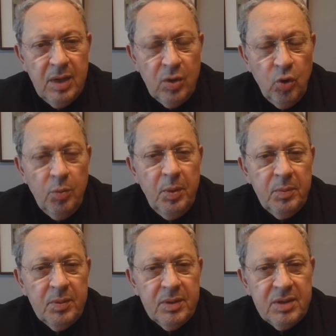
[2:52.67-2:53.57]

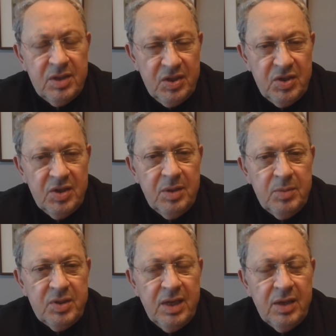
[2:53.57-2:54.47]
ekonomim
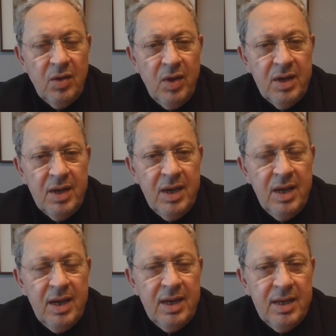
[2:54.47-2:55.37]
sitesinde de var.
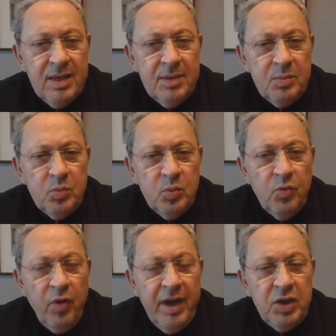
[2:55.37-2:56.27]
E, bu
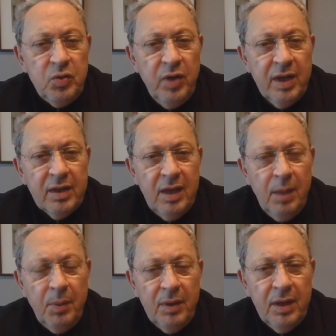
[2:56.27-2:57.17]
faiz fiyatla
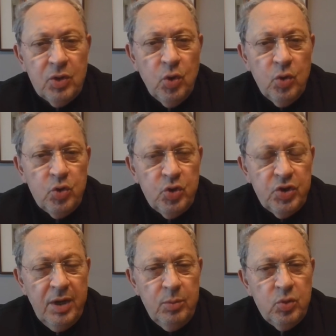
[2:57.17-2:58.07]
yapanlar çok
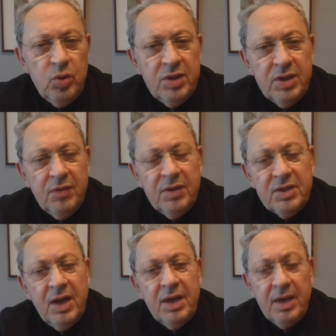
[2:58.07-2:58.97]
üzülecek, üzülecek
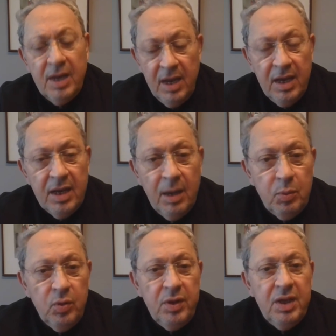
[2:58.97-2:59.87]
vesaire.
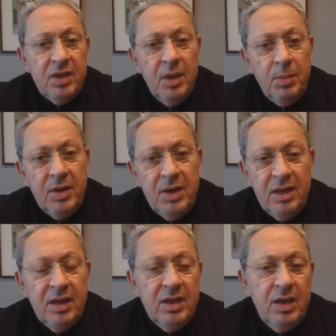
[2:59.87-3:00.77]
Ya bunun ikide bir
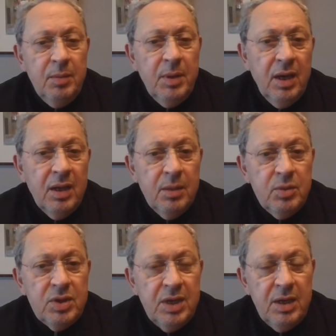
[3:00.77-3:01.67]
niye dediğini ben
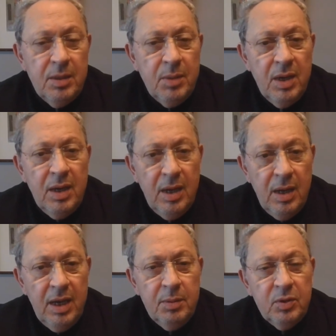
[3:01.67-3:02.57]
anlamış değilim.
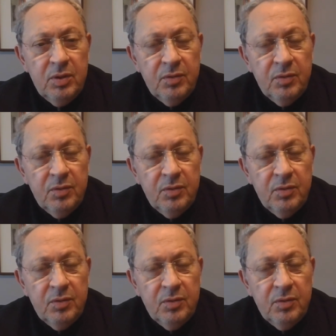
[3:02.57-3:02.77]
Eğer